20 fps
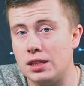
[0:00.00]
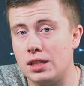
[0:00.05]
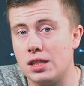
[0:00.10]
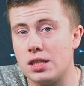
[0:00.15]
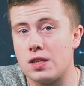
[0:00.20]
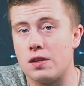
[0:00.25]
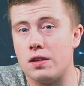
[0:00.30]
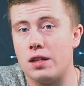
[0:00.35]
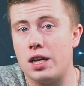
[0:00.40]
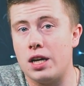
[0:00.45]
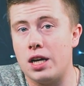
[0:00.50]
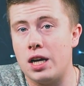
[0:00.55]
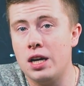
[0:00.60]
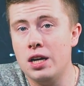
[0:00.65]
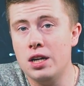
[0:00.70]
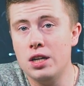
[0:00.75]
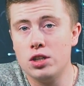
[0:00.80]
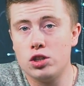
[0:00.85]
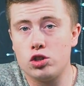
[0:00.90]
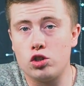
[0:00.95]
Единственное,
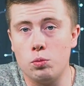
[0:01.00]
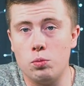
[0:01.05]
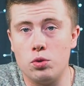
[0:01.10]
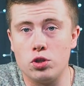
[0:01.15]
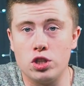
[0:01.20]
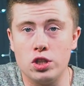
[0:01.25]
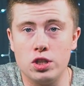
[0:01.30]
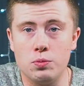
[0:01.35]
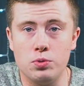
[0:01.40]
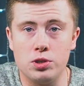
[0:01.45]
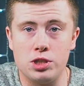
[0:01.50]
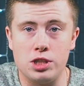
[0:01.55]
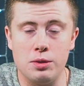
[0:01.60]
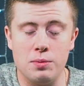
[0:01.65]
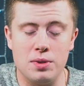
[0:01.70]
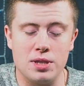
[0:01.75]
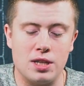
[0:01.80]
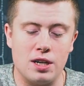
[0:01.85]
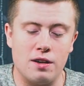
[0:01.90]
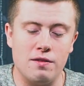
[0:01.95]
что можно с
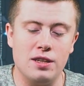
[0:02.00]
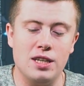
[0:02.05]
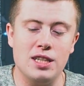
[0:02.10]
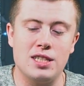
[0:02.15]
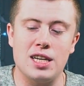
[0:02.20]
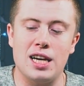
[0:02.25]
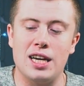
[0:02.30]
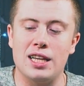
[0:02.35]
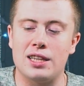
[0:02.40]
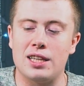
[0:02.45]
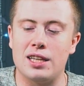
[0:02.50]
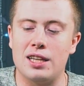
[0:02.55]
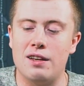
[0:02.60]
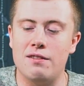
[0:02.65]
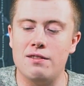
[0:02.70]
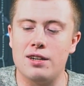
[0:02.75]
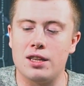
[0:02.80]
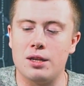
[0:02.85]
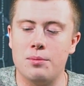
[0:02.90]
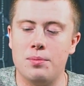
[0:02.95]
ними сравнить, это,
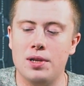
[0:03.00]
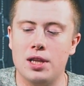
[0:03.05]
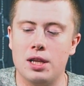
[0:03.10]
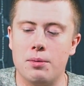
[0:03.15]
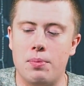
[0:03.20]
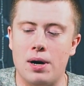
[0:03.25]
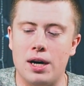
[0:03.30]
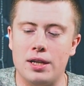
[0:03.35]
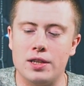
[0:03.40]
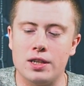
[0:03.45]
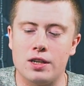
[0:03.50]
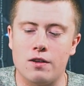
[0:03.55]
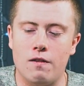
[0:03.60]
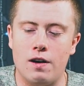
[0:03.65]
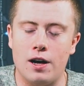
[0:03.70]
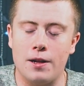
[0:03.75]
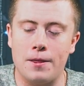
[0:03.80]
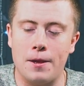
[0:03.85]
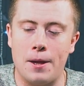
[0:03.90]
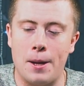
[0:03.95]
наверное, было бы
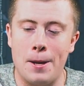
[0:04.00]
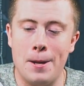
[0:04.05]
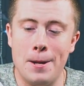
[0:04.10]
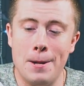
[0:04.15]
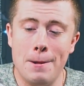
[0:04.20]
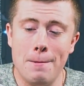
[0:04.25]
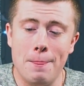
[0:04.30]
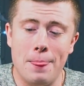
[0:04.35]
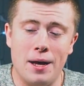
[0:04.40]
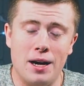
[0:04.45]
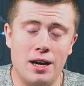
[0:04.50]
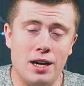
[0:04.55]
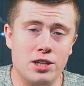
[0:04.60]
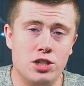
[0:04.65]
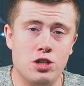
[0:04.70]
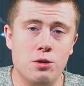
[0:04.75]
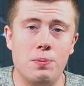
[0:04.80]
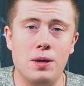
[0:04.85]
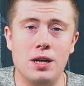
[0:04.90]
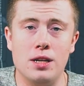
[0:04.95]
адекватно
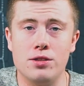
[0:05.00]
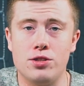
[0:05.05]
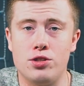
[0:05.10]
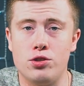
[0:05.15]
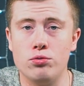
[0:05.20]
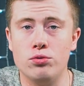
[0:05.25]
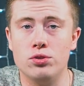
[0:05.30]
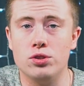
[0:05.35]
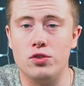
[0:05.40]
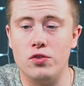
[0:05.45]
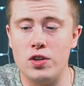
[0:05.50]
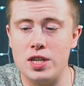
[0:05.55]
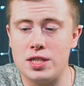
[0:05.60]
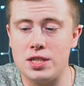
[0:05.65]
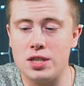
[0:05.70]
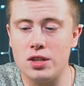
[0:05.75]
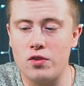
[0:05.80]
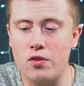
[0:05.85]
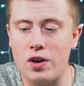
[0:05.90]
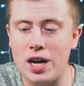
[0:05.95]
JBL а, Tune
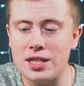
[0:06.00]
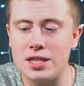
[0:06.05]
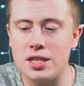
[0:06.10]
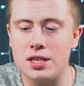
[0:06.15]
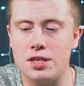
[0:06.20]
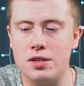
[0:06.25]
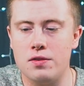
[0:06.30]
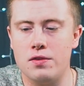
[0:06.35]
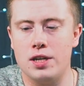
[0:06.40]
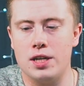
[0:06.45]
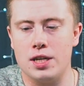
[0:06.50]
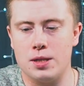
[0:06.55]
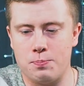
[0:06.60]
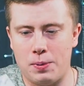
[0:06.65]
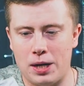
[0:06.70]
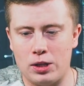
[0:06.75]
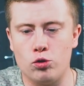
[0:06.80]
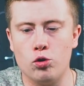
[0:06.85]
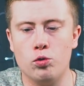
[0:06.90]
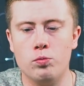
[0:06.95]
220 TVS.
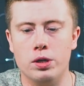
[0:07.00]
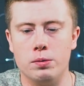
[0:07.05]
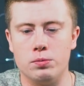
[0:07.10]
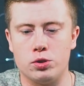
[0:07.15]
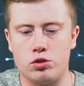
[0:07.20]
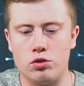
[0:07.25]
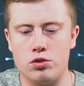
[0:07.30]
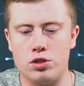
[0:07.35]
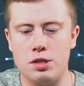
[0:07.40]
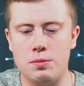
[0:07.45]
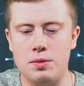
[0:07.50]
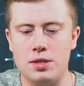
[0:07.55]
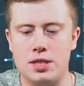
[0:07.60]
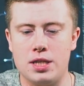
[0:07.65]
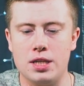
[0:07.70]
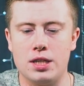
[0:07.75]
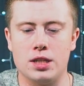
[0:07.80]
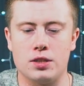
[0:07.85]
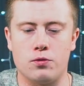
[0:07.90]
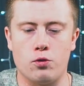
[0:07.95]
Подумаем, что с ними
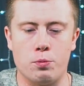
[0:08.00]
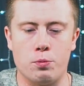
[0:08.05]
сделать.